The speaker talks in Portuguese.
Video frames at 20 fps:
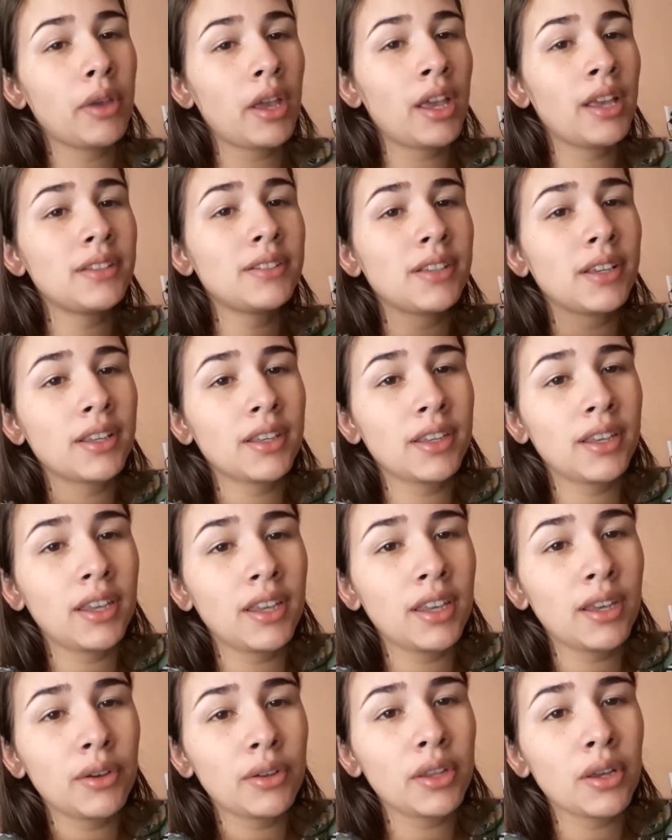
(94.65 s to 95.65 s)
Esse
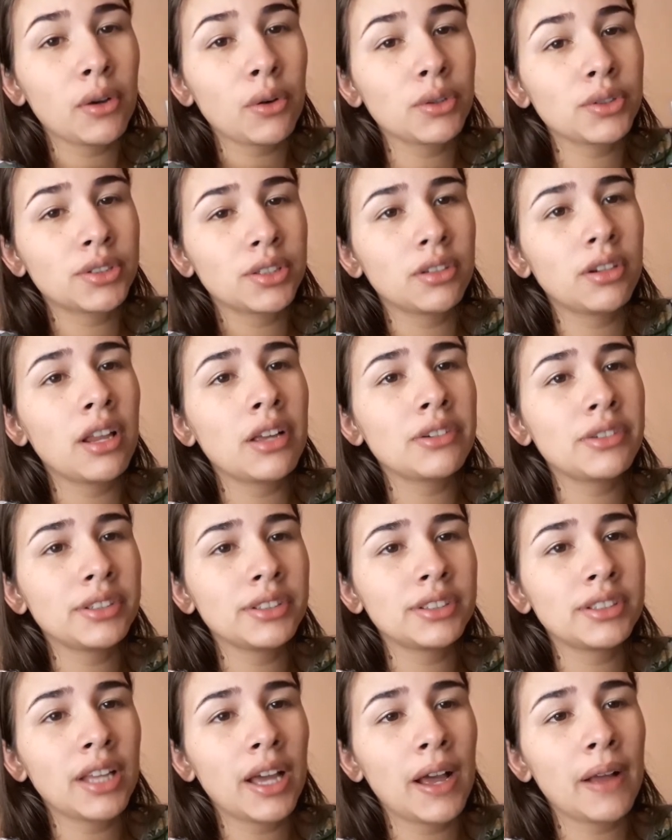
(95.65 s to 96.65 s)
aqui eu ainda consigo
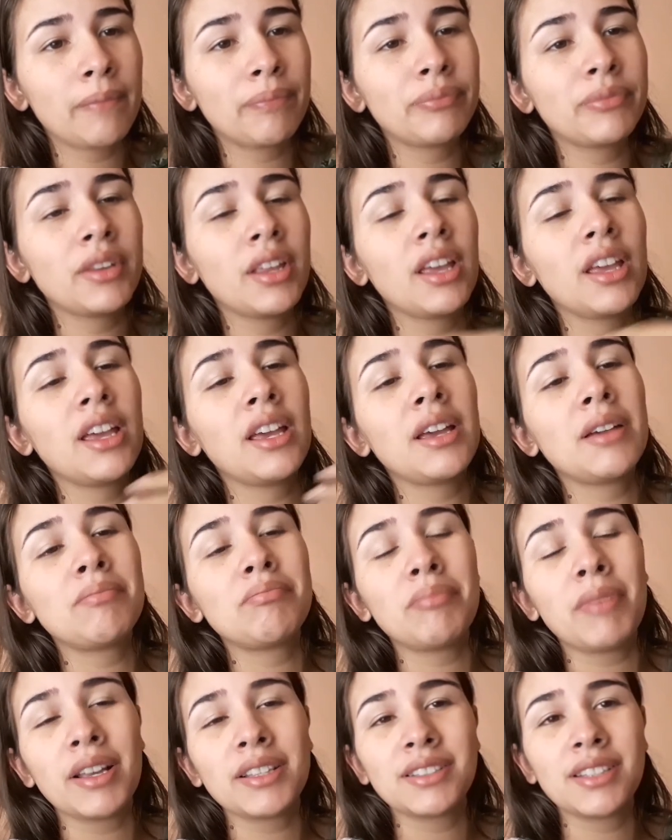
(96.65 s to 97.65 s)
levantar,
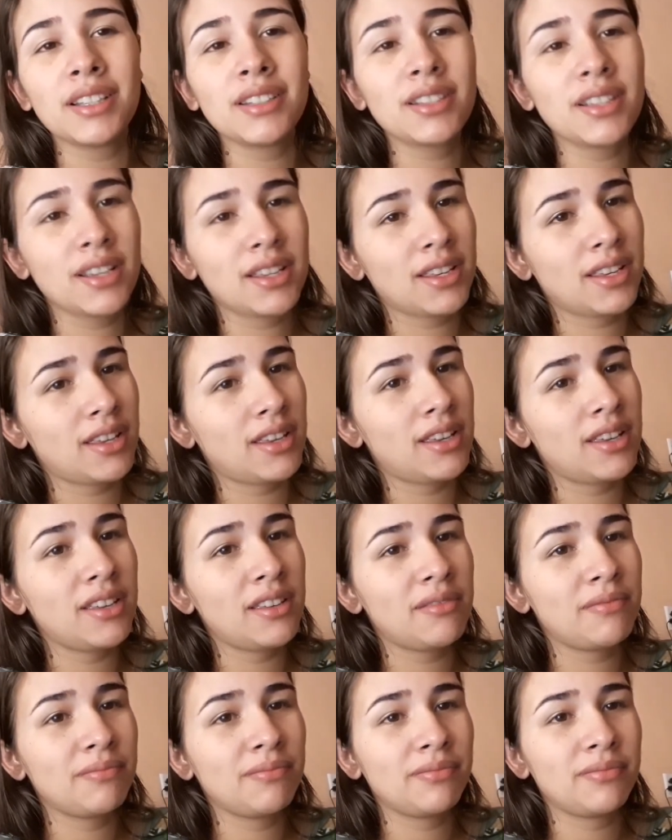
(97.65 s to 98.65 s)
mas esse aqui
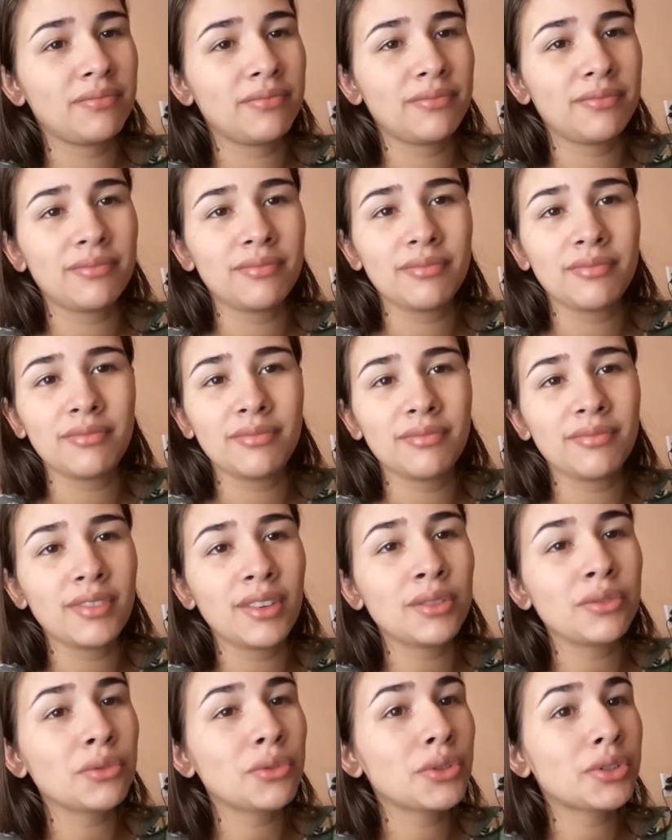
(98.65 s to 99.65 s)

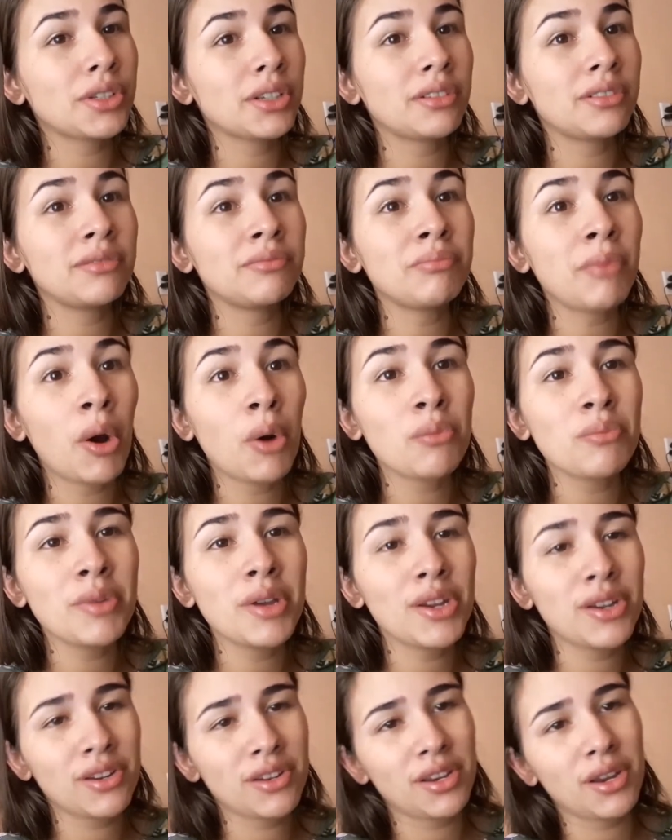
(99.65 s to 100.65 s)
eu não consigo mal
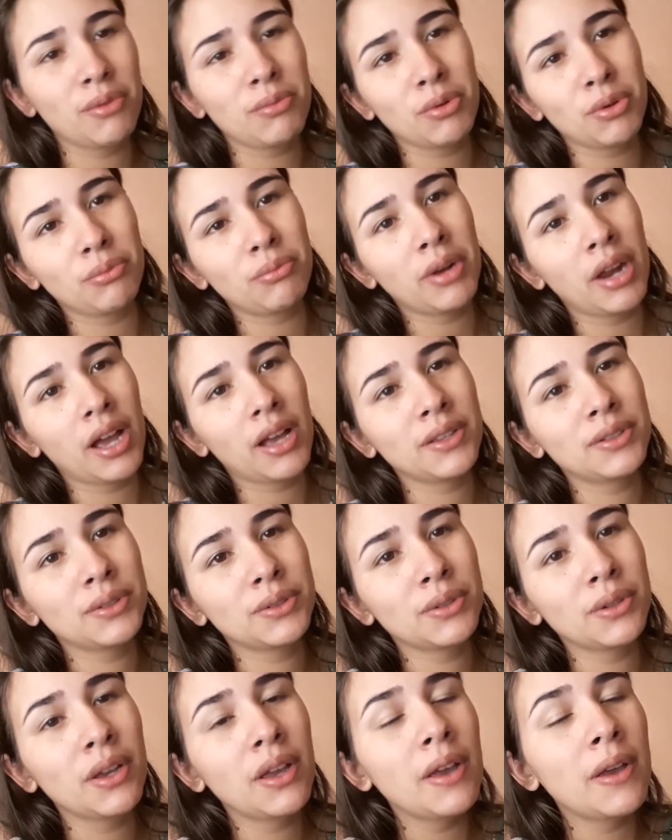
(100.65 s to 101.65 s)
mexer meu braço.